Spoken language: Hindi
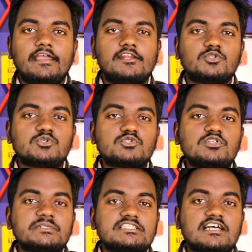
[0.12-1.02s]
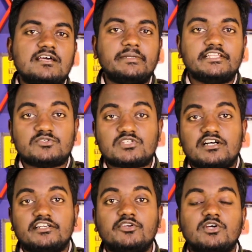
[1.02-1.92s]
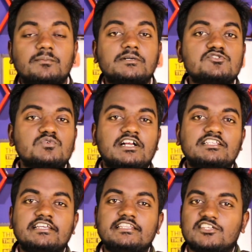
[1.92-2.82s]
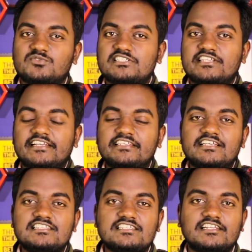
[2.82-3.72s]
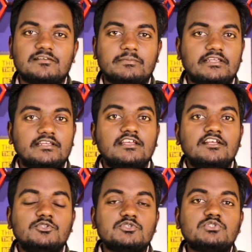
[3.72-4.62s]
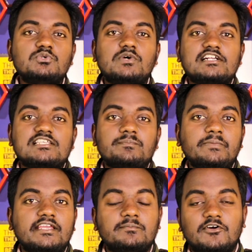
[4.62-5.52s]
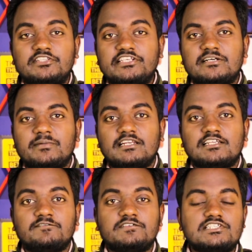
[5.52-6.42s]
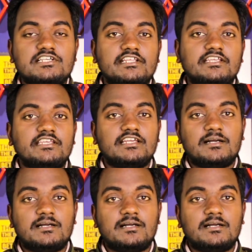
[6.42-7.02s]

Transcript: हेलो दोस्तों नमस्कार मैं देव सहानी और आपका स्वागत है देव जी टेक्निकल चैनल में दोस्तों व्हाट्सअप में एक बहुत ही कमाल का फीचर है कि